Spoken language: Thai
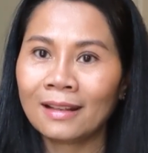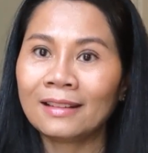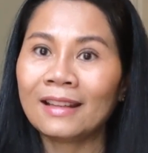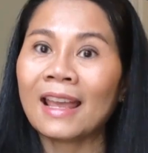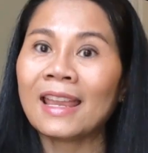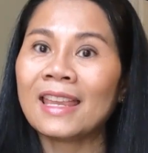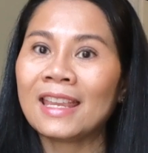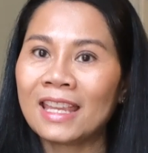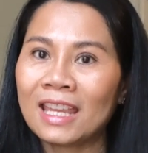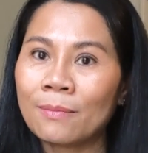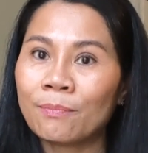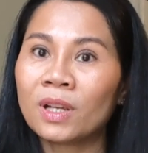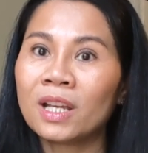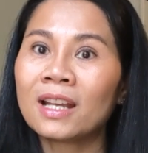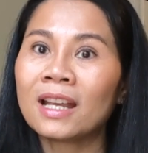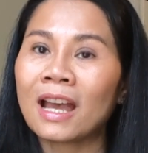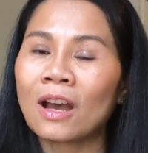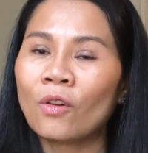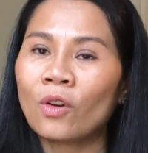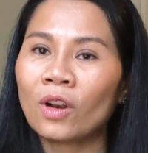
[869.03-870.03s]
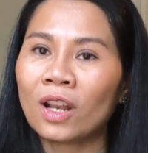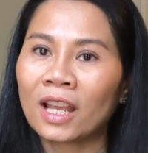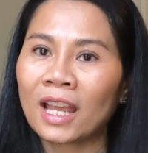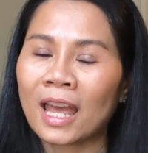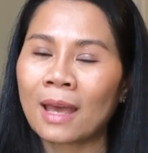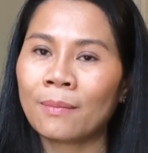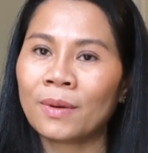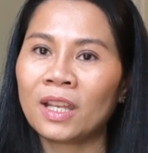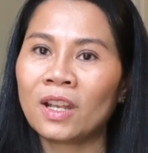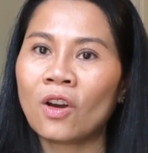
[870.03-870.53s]
ใต้คลิปคือเก่าละ
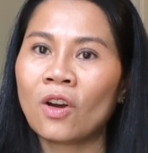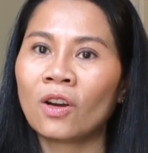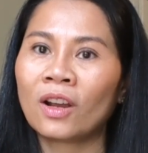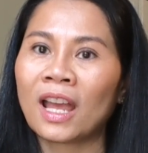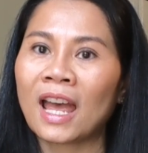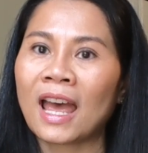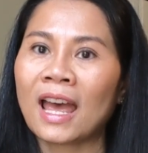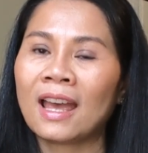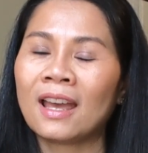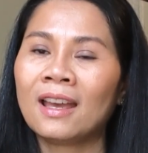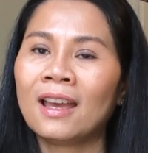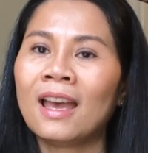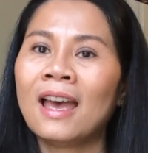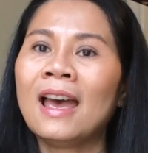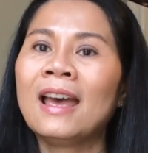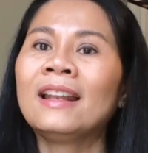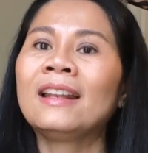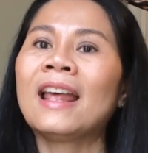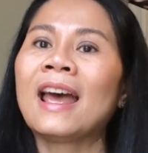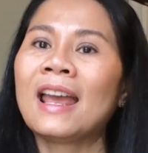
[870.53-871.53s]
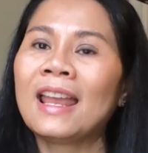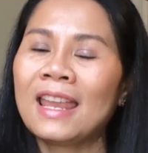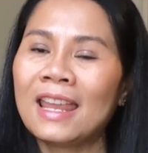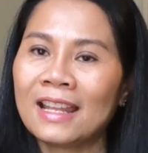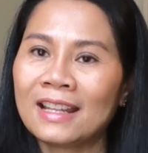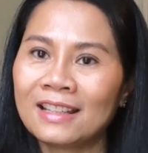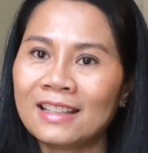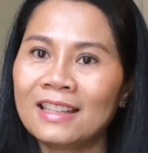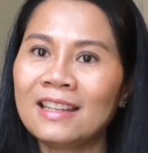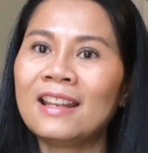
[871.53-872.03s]
ค่ะพี่น้องค่ะ ถ้าเห็น
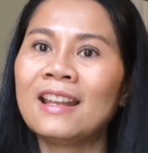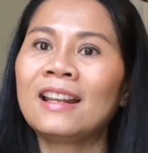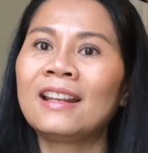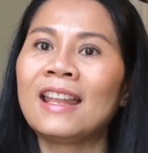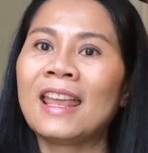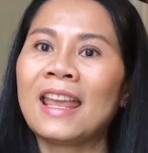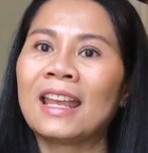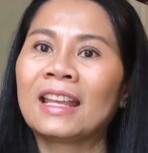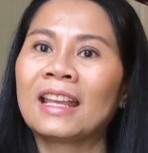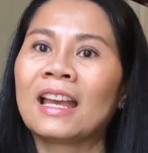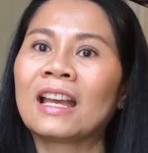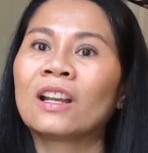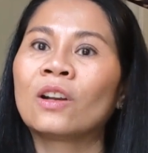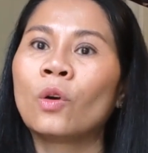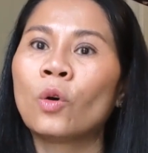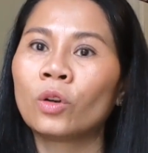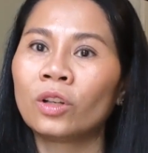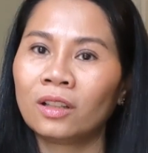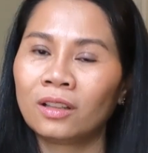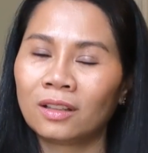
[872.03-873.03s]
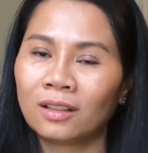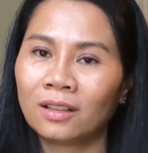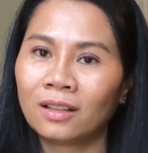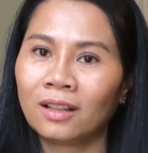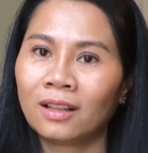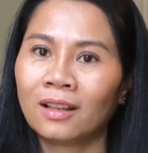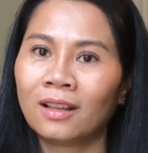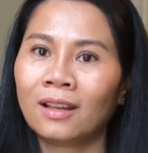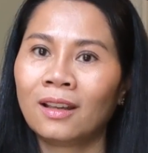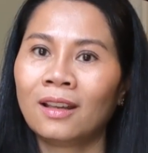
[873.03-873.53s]
สีแดงๆก็กด
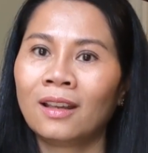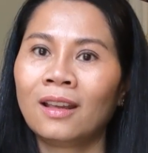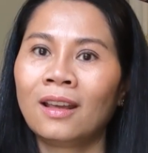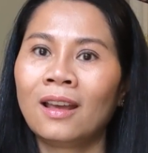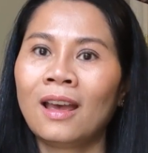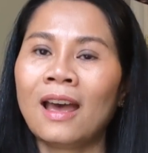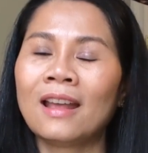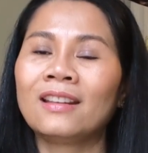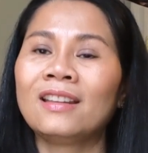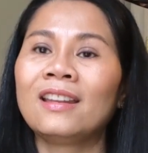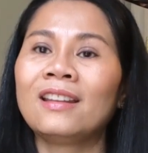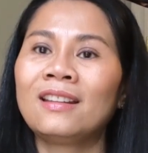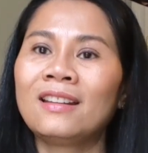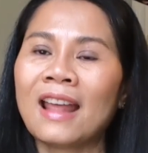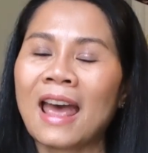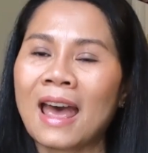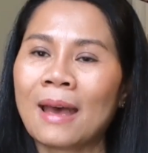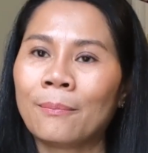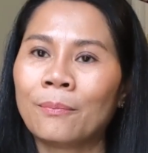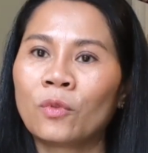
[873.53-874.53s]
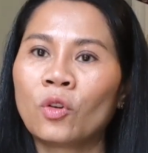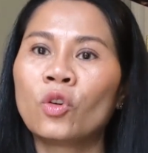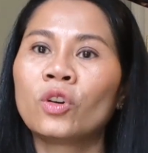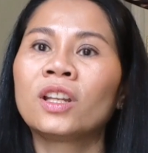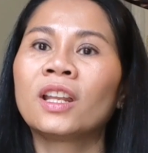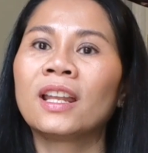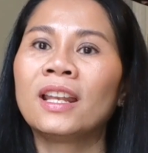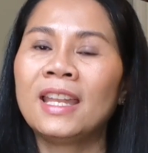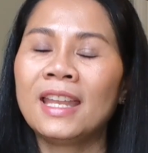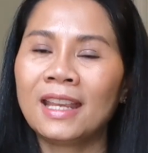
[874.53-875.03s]
ติดตามกด
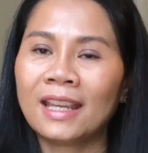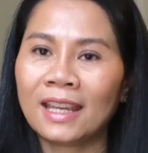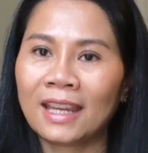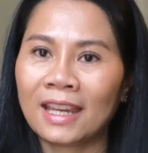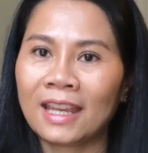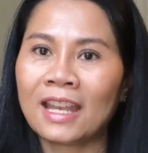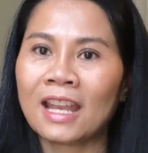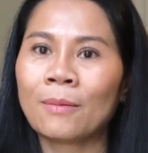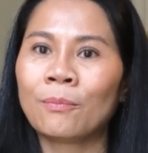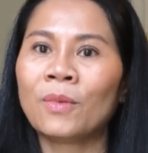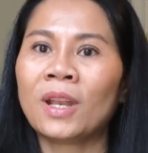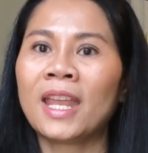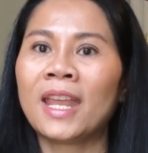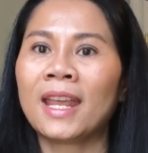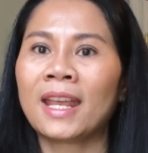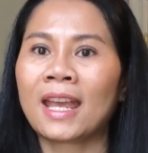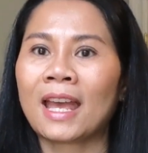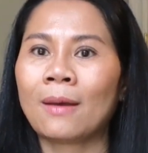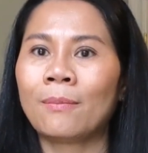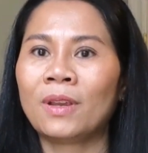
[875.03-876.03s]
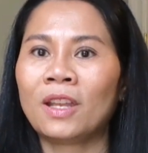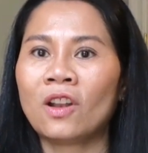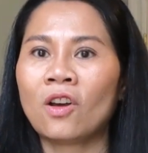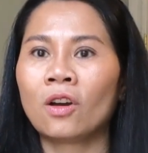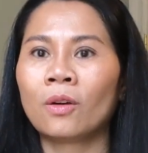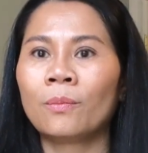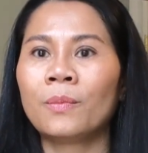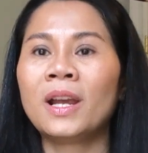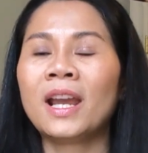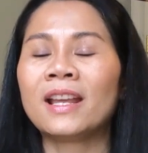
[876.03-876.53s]
กระดิ่งเห็นน้ำแน่ค่ะ พี่น้อง
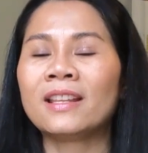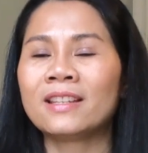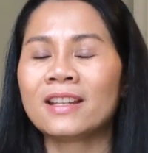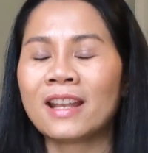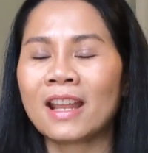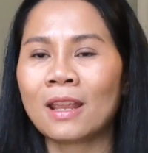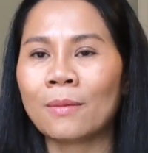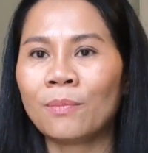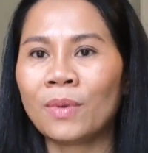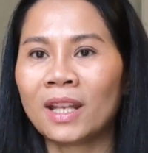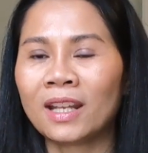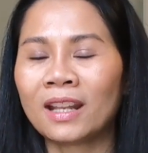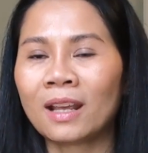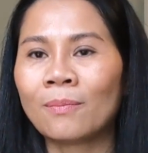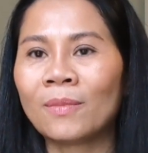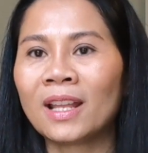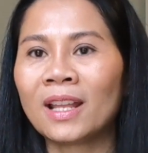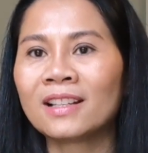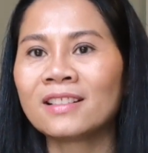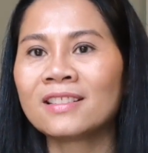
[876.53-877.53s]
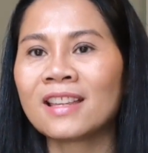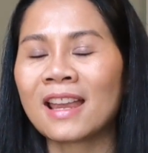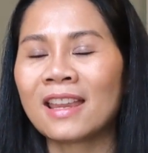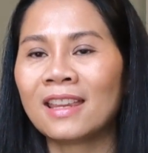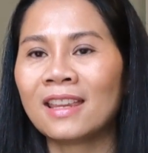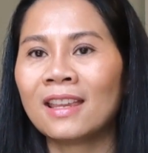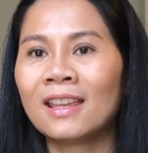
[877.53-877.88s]
เพื่อจะได้เป็นกำลังใจ